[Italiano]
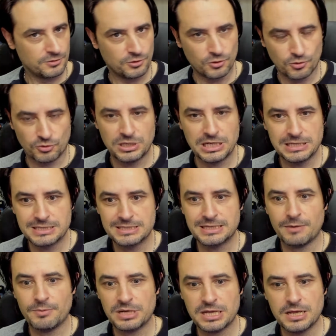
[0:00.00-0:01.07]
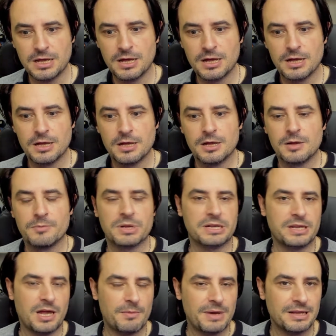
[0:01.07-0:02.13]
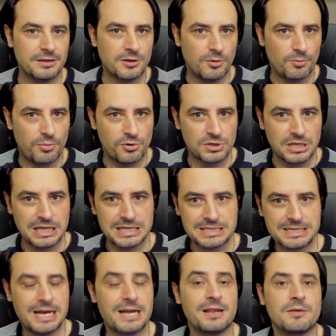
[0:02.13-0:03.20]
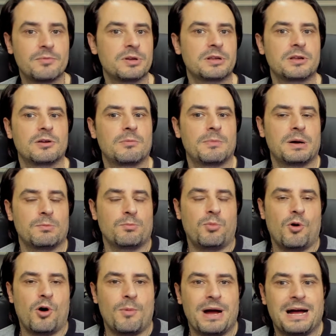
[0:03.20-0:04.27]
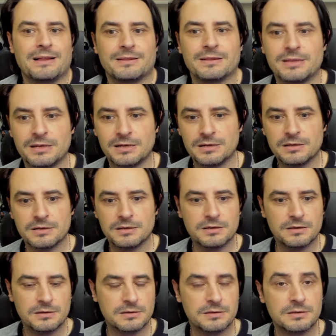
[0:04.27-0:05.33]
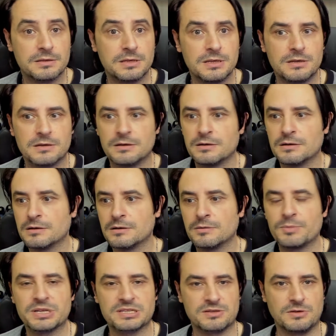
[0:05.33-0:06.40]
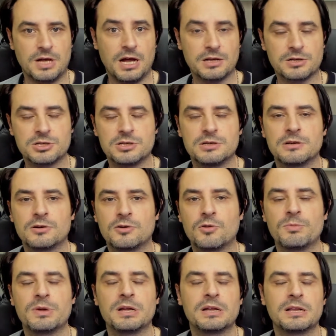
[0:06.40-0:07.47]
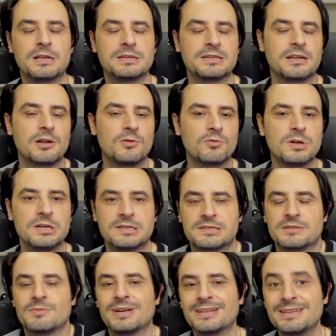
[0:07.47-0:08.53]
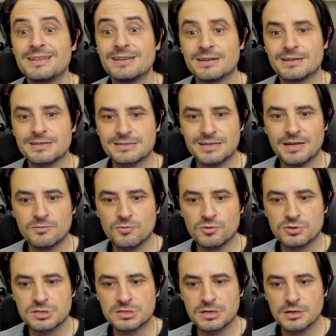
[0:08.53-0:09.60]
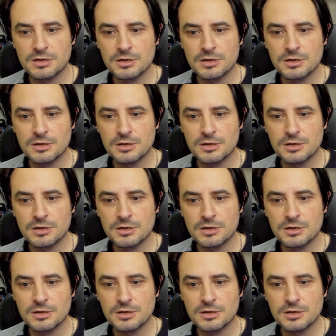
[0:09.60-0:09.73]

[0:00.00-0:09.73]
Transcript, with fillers: notizia. Perché? Per chi è amante un po' della serie, per chi è un po' amante eh, di eh, personaggi, serie lunghissime di eh, Star Wars,